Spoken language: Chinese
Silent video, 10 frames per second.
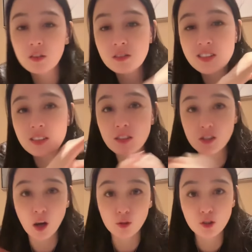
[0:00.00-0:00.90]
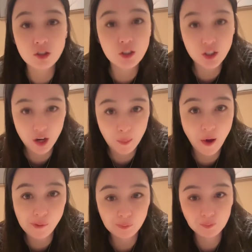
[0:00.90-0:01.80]
是一个小吃街
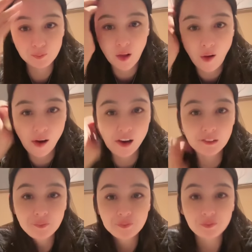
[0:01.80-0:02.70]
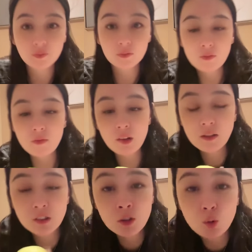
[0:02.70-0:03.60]
吗？啊，
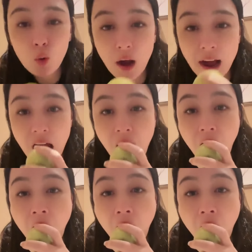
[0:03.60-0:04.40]
曾厝垵，